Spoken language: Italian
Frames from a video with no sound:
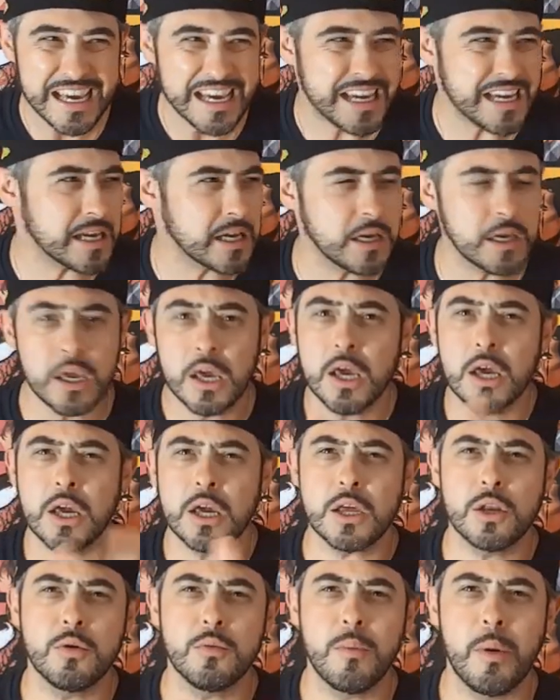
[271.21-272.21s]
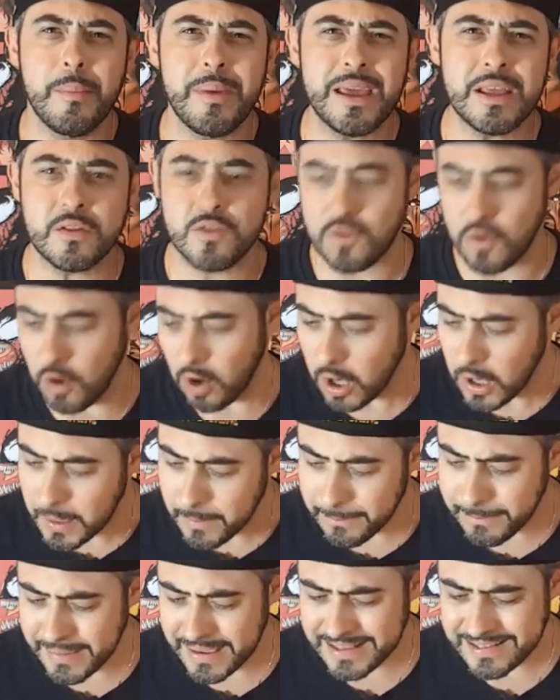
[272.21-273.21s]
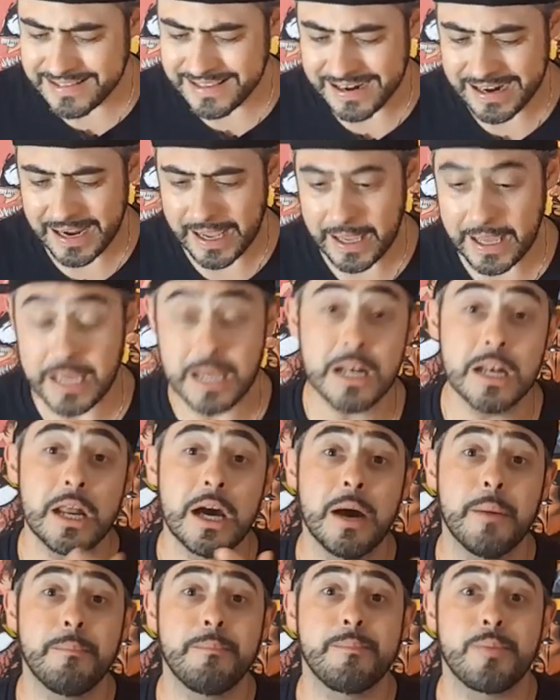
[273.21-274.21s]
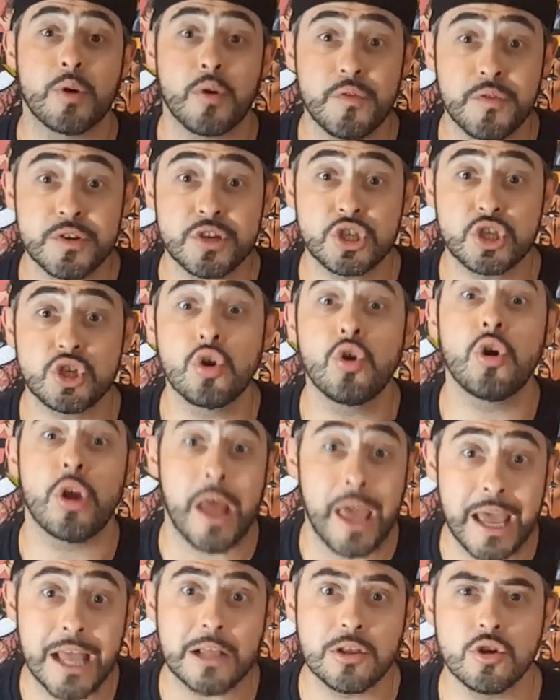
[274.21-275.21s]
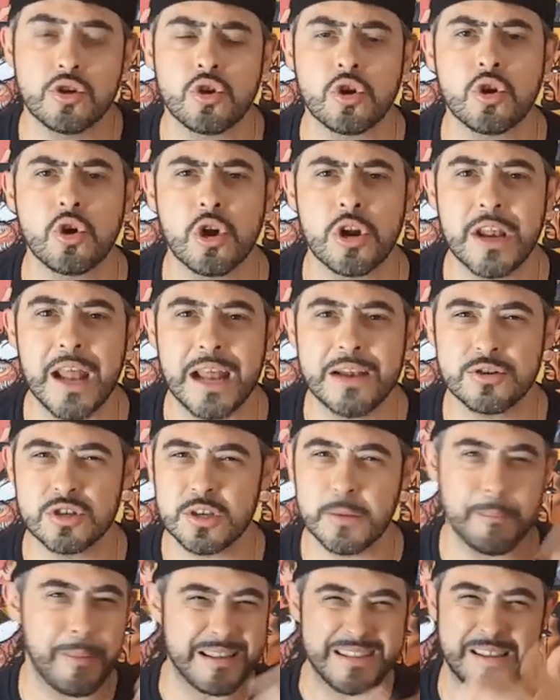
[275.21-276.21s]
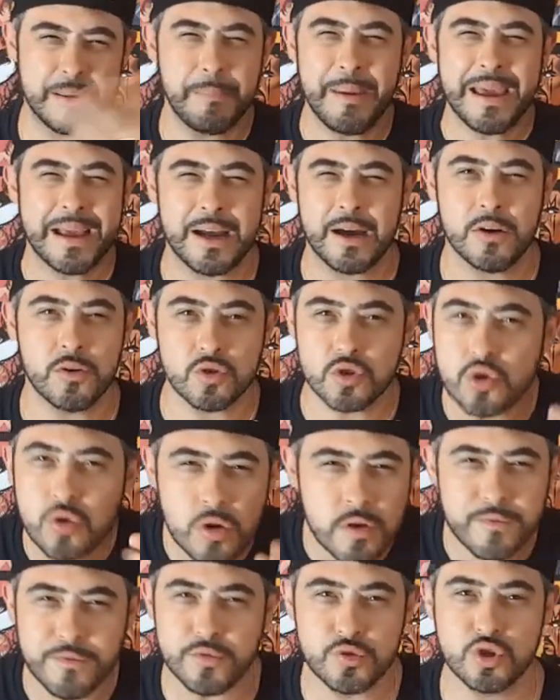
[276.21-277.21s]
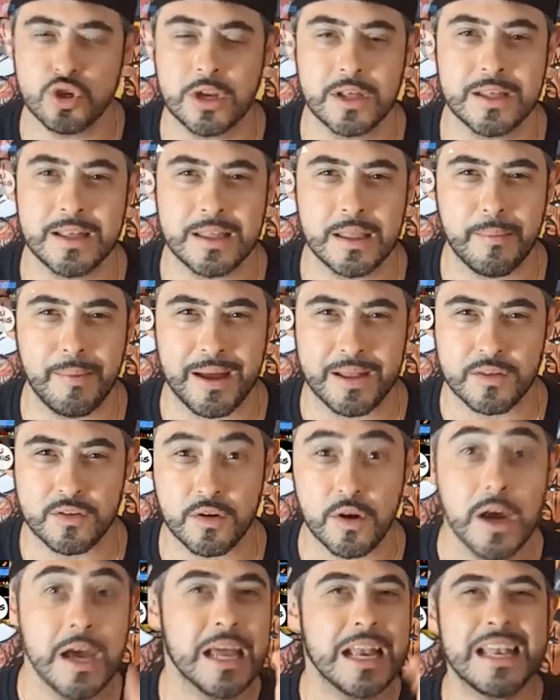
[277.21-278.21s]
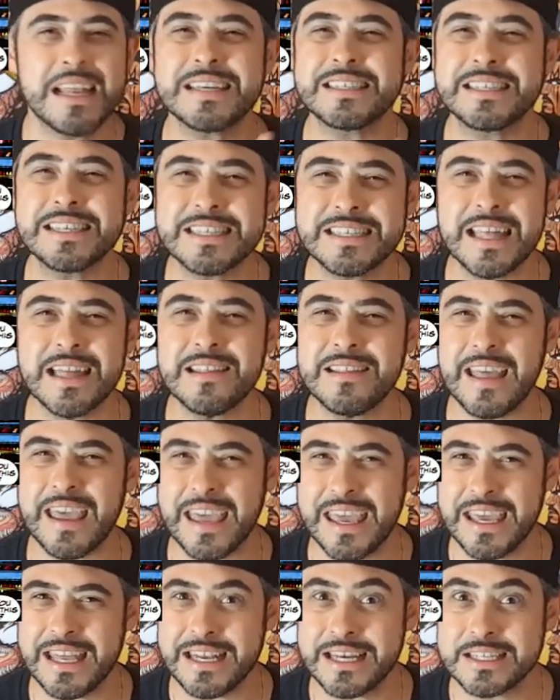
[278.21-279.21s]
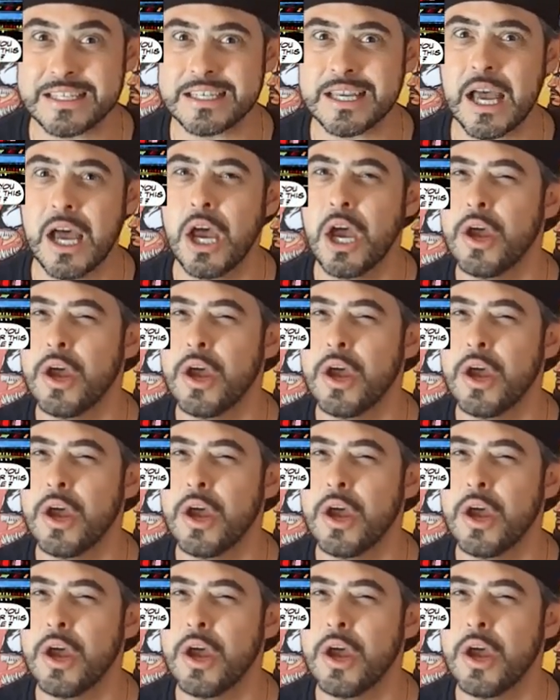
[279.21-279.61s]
E eh, in un momento, mentre il professore e il dottor Cornelius battibeccano sull'infusione di adamantio, l'assistente Ines